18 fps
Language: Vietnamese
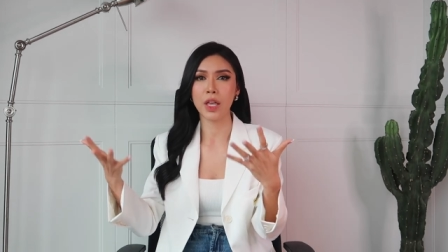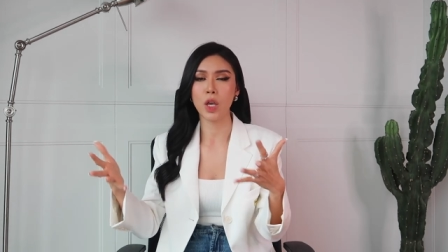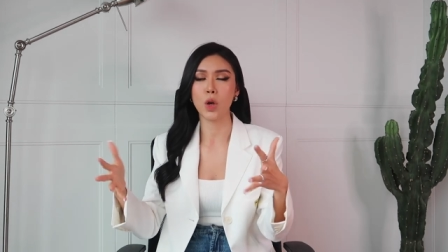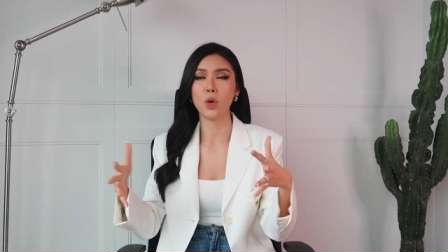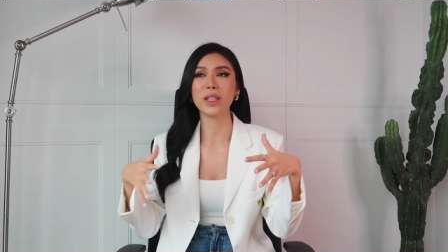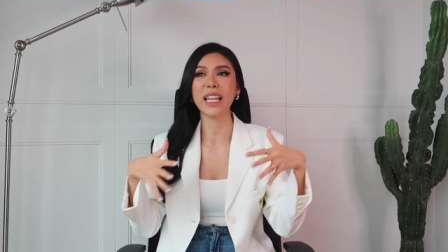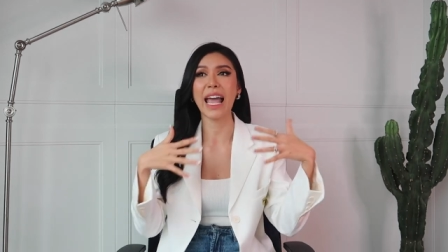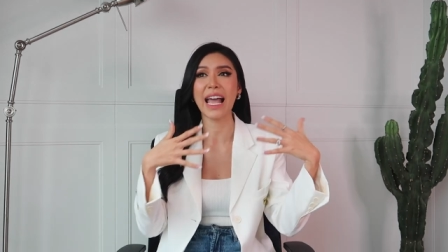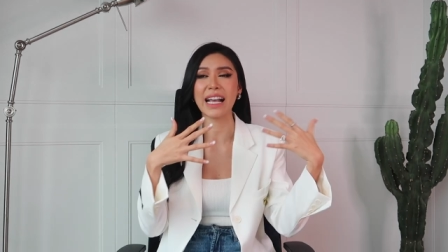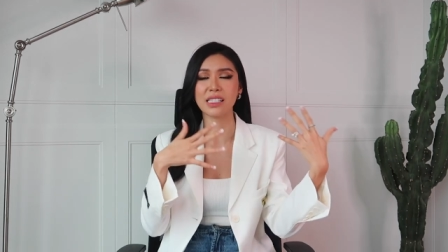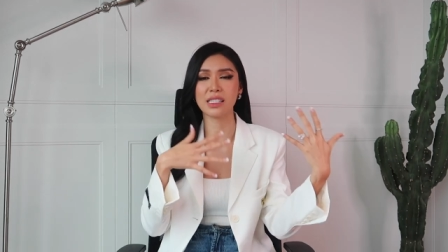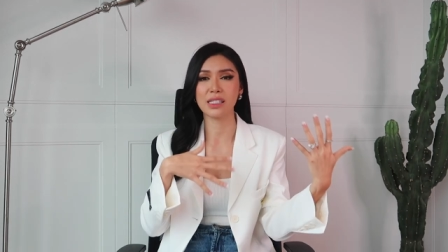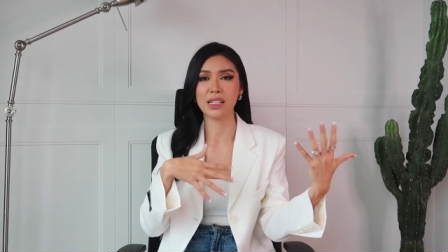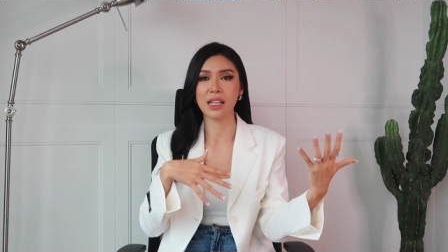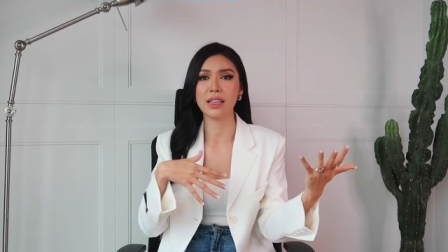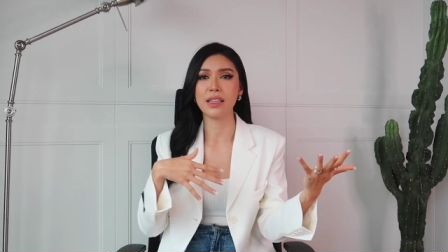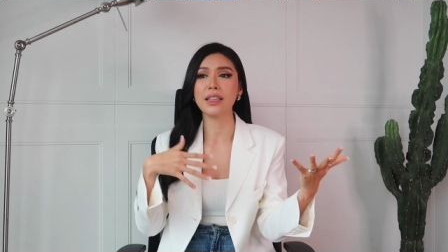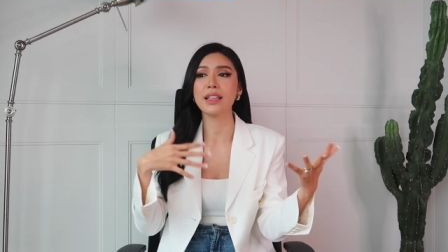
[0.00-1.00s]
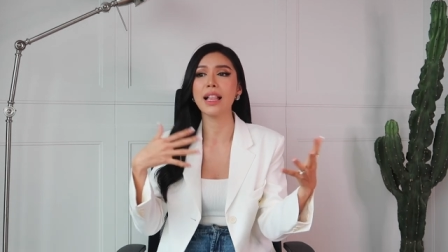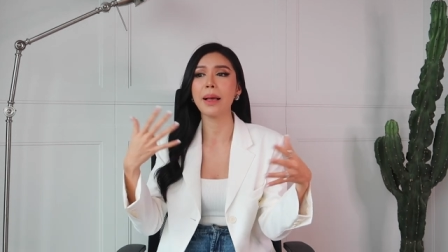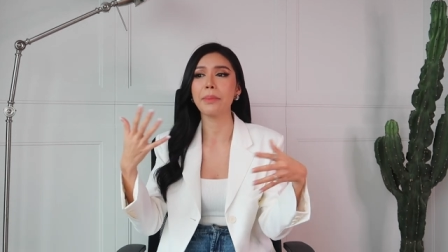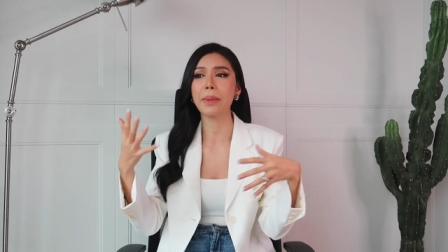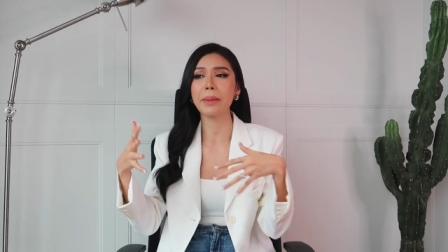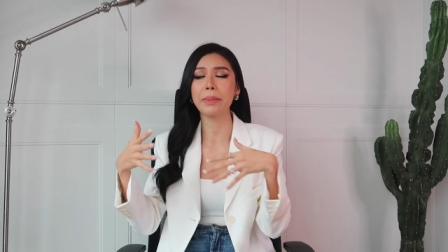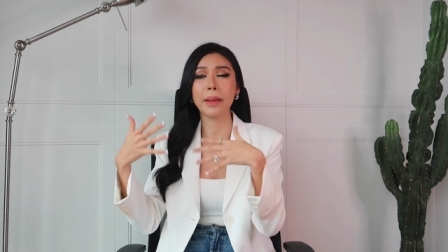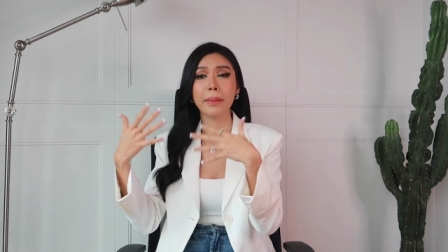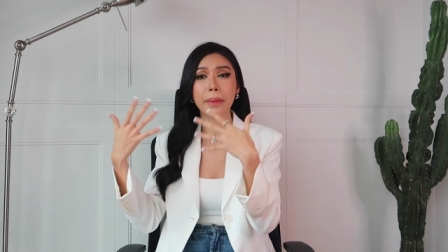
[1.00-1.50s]
hiểu thạc sĩ bla
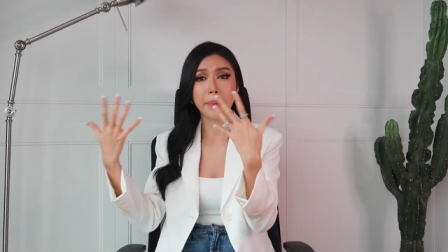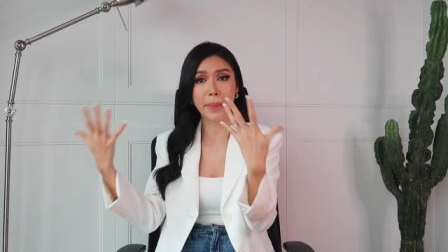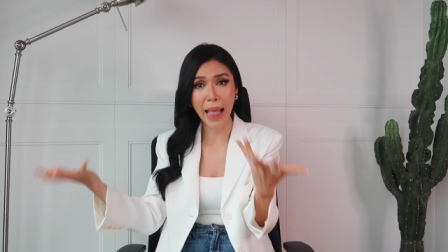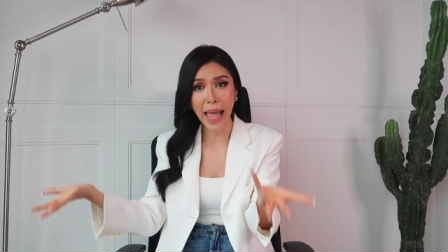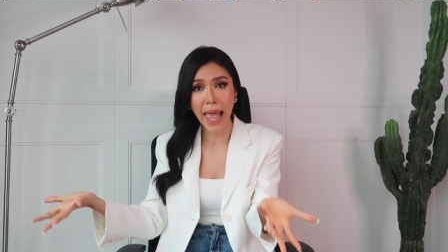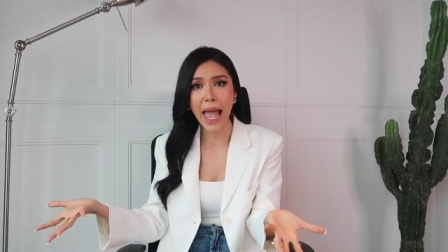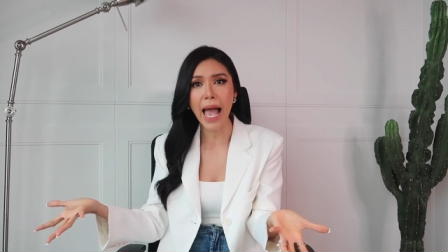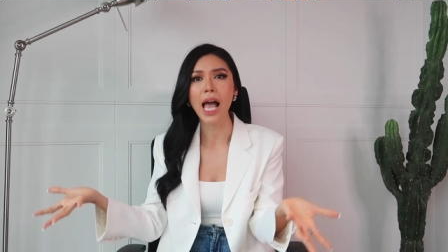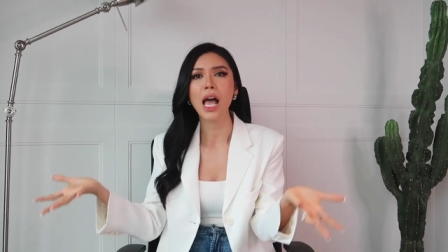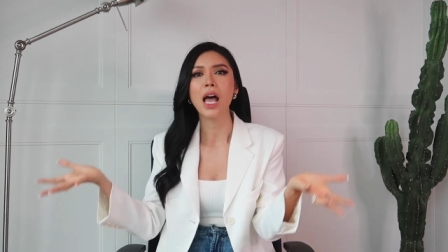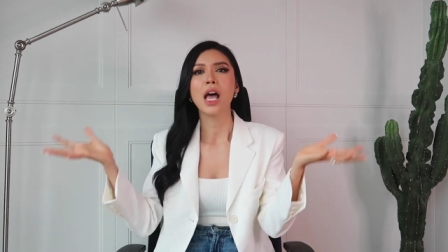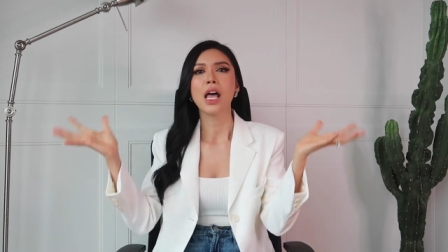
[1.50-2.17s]
bla bla bla, bla.